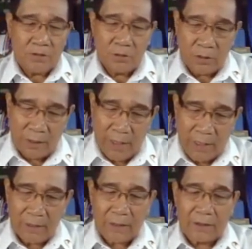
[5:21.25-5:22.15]
So,
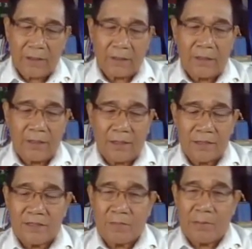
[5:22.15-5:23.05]
kailangan nating i-clear
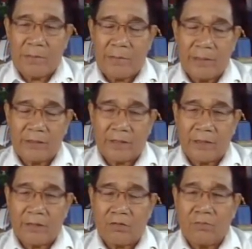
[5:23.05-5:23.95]
yan sa
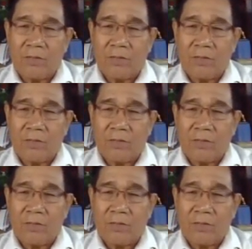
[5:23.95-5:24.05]
pamamagitan ng